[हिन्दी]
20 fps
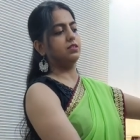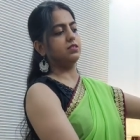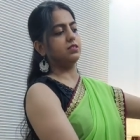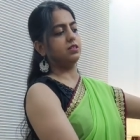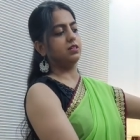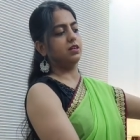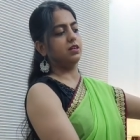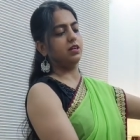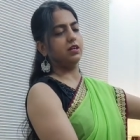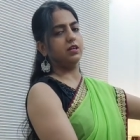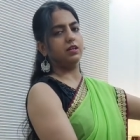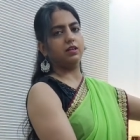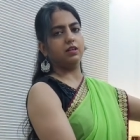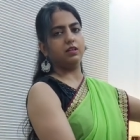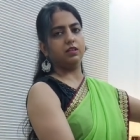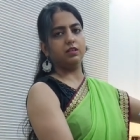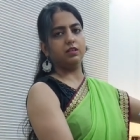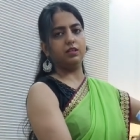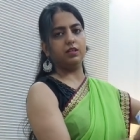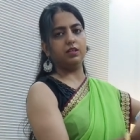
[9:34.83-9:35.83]
इस तरह
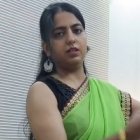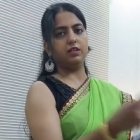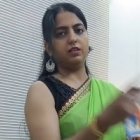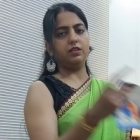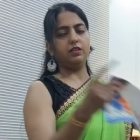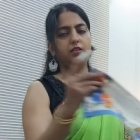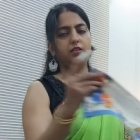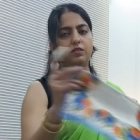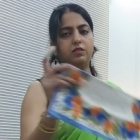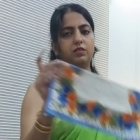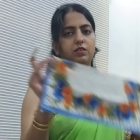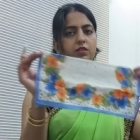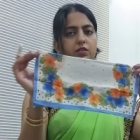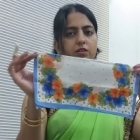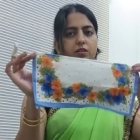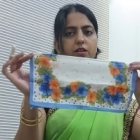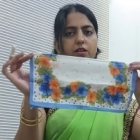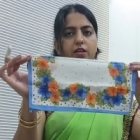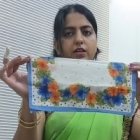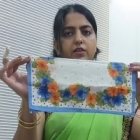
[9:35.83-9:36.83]
ये
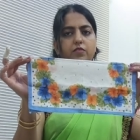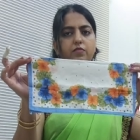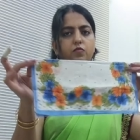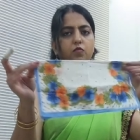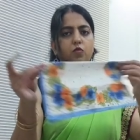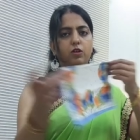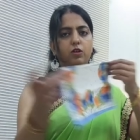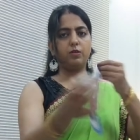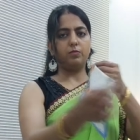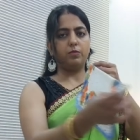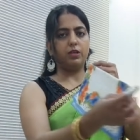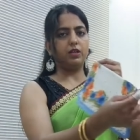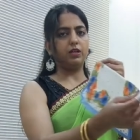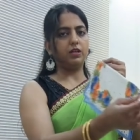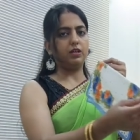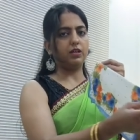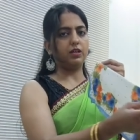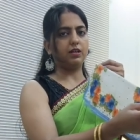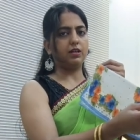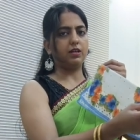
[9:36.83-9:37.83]
एक फोल्ड हमने
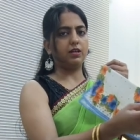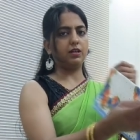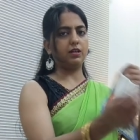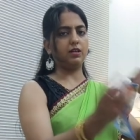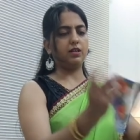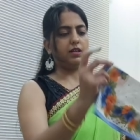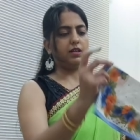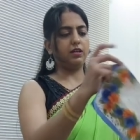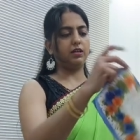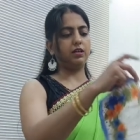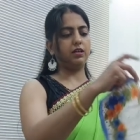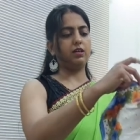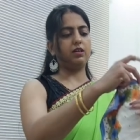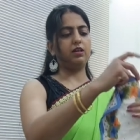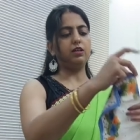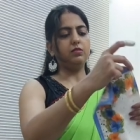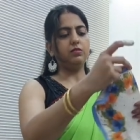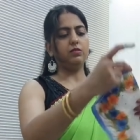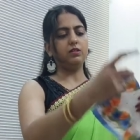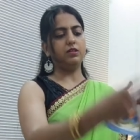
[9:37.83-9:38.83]
कर रखा है हैंकी
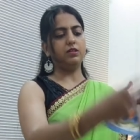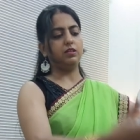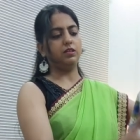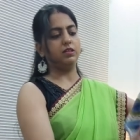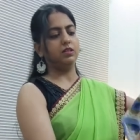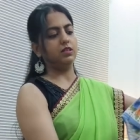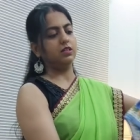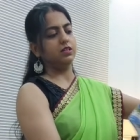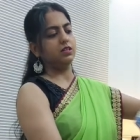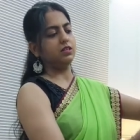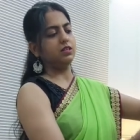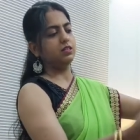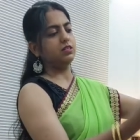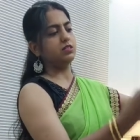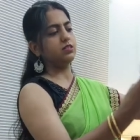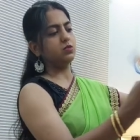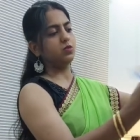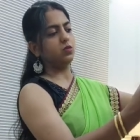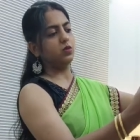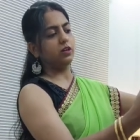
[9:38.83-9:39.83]
का
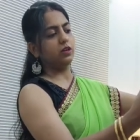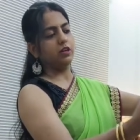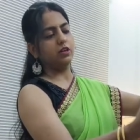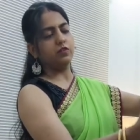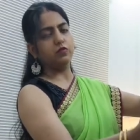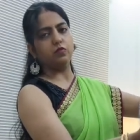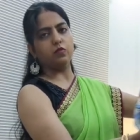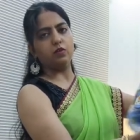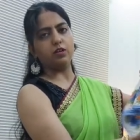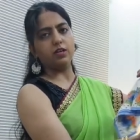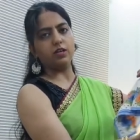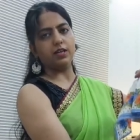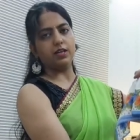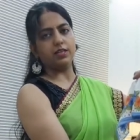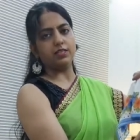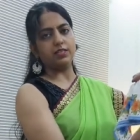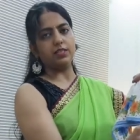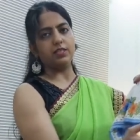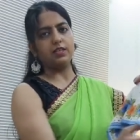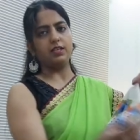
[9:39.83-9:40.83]
इसको एक फोल्ड
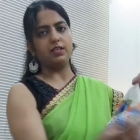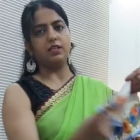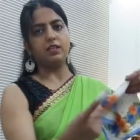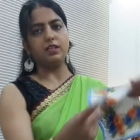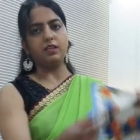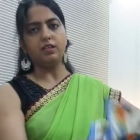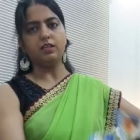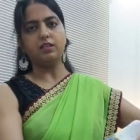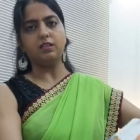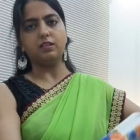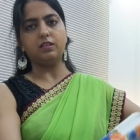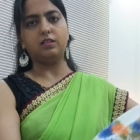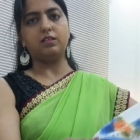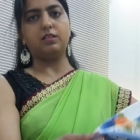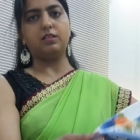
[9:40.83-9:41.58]
ऐसे लेंगे